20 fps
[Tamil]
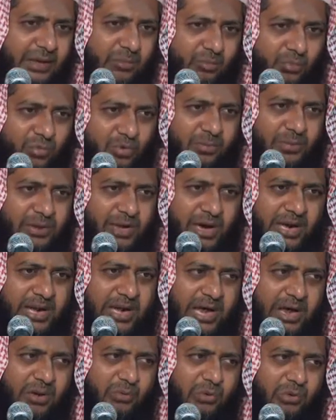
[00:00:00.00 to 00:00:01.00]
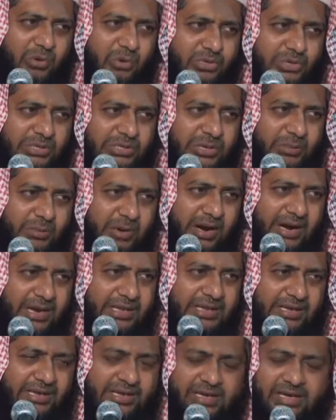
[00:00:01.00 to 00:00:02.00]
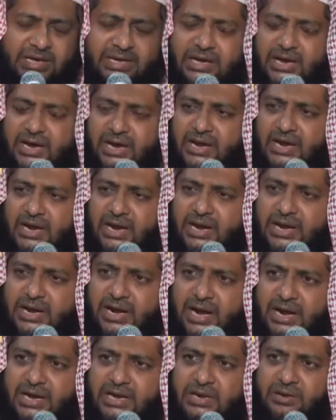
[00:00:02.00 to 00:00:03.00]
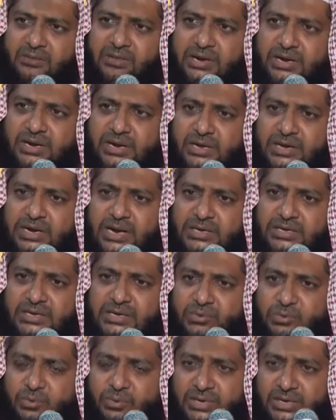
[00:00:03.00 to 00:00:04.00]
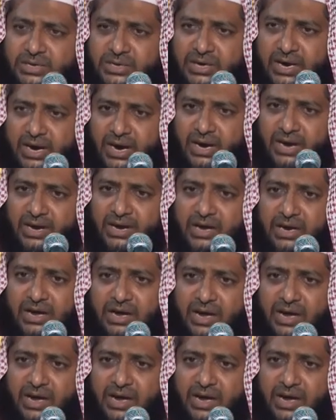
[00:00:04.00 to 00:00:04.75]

பூமி அல்லாவுக்கு சொந்தமானது அல்லாஹ் நாடியவர்களுக்கு அதை கொடுக்கிறான்